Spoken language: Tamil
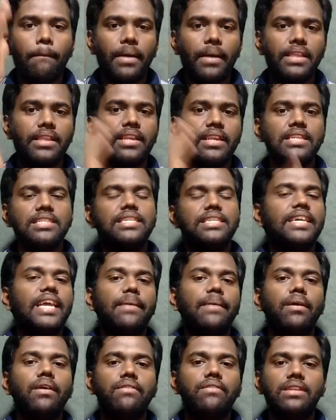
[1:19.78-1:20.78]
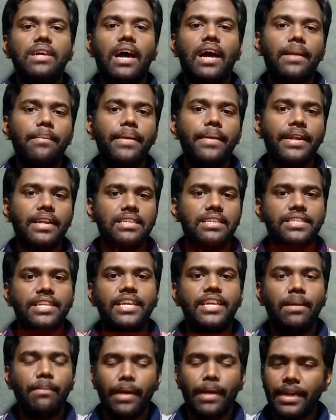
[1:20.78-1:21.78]
பதினஞ்சு கேமா வந்து ஹன்பீட்டன்
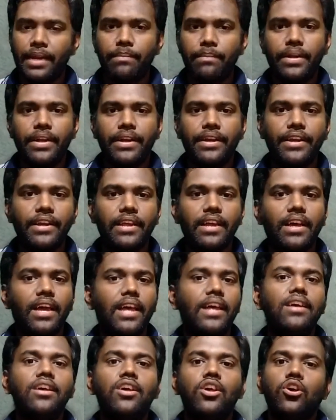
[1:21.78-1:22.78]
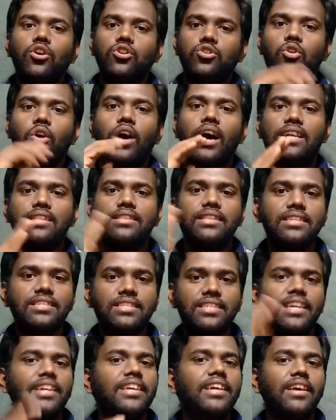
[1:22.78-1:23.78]
ஸ்டீக்கை மெயின்டைன் பண்ணிட்டு இருக்காங்க ஸோ அந்த
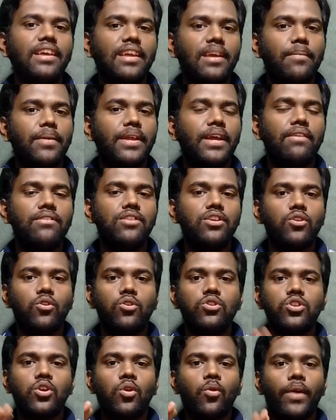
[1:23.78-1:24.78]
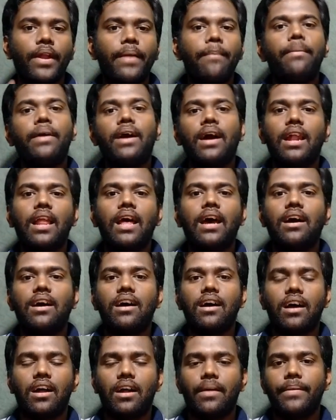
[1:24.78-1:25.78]
ஸ்டீக்கை எப்படியாவது ரோஸ்டோ உழைப்பாங்களா
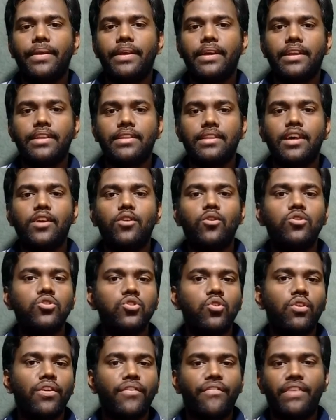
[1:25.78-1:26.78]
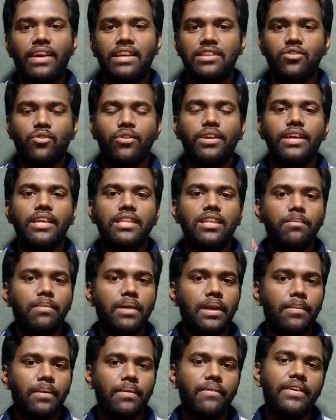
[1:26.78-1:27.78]
அப்படிங்கிறது தான் ரோஸ்டோட ஃபேன்ஸோட
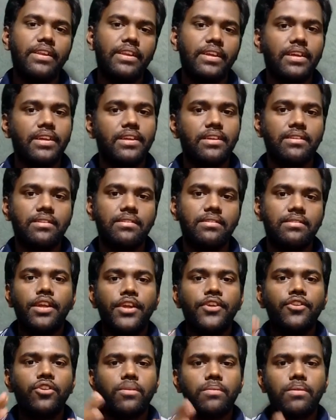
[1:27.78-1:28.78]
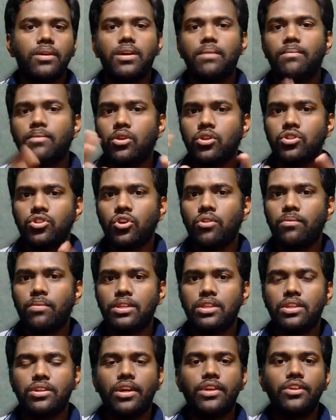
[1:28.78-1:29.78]
எதிர்பார்ப்பாகவே இருக்குது இன்னொரு பக்கம் ரோஸ்டோவை
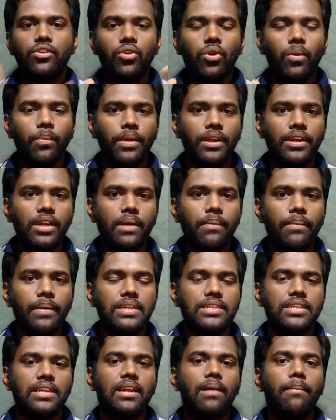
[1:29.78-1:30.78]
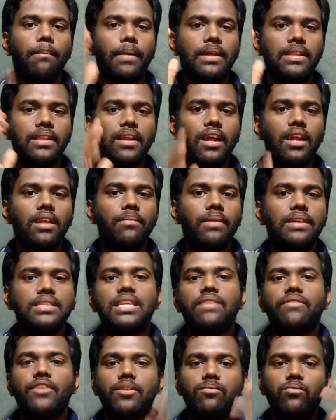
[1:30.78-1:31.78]
பார்த்தோம்னா யூரோப்பியன் காம்படிஷன்ல பதினாலு
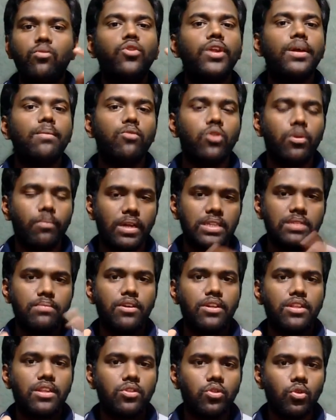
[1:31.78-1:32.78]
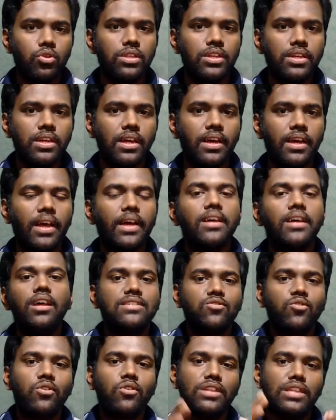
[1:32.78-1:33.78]
மேட்ச்ல வெறும் மூணே மூணு மேட்ச் மட்டும் தான் தோத்துருக்காங்க
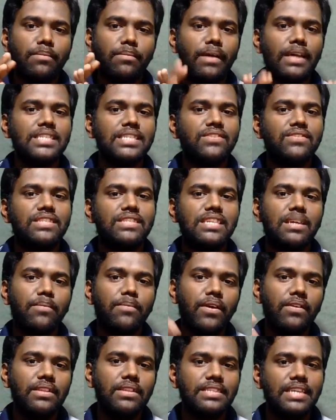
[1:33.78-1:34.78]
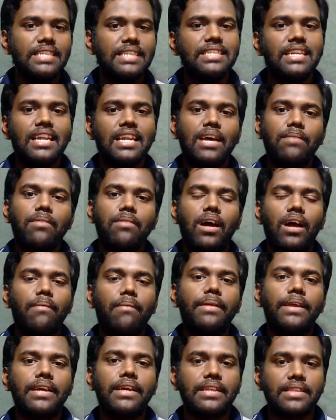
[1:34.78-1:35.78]
சோ இந்த மேட்சை வந்து எப்படியாவது ஜெயிச்சிடலாம்
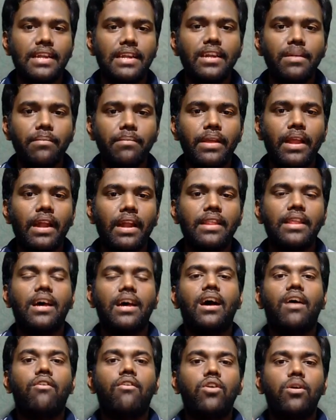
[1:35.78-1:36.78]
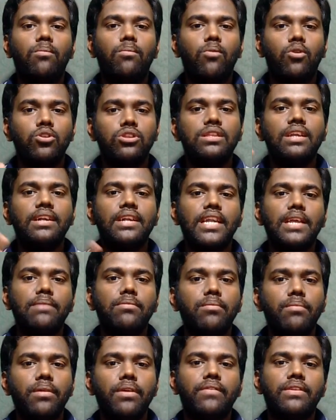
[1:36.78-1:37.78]
அப்படிங்கிற தன்னம்பிக்கையில தான் அவங்க மொத்த
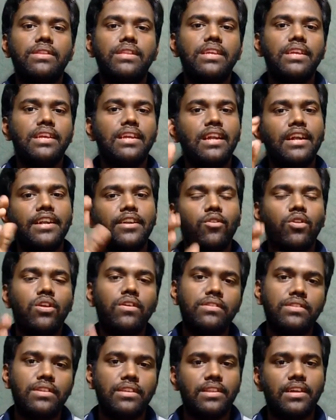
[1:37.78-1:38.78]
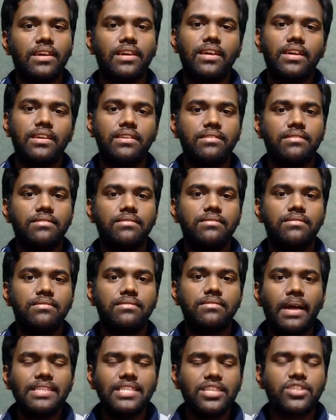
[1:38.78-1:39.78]
டீமுமே வந்து இங்கிலாந்துக்குள்ள வந்திருக்காங்க
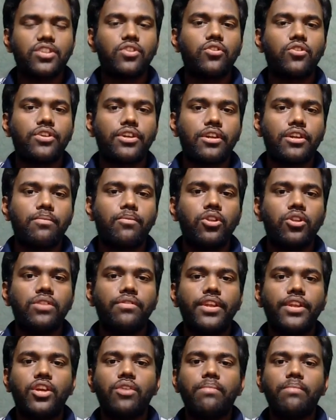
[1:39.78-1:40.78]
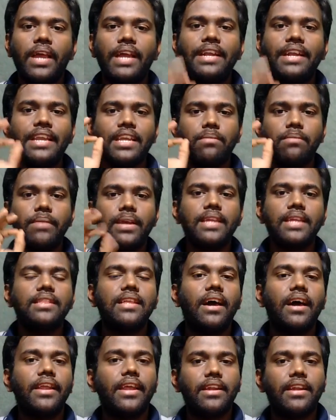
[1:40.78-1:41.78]
மான்செஸ்டர் யுனைடெட் பொறுத்த வரைக்கும் ஹென்ரிக்
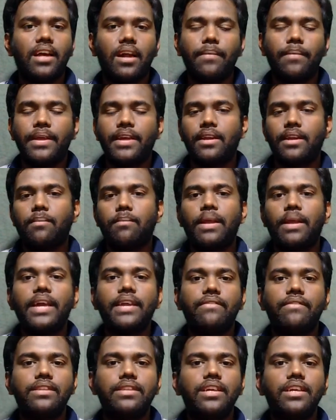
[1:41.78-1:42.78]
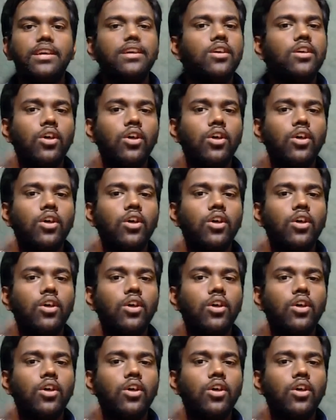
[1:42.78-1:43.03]
மிகிதாரியன் அப்படிங்கிற பிளேயர் வந்து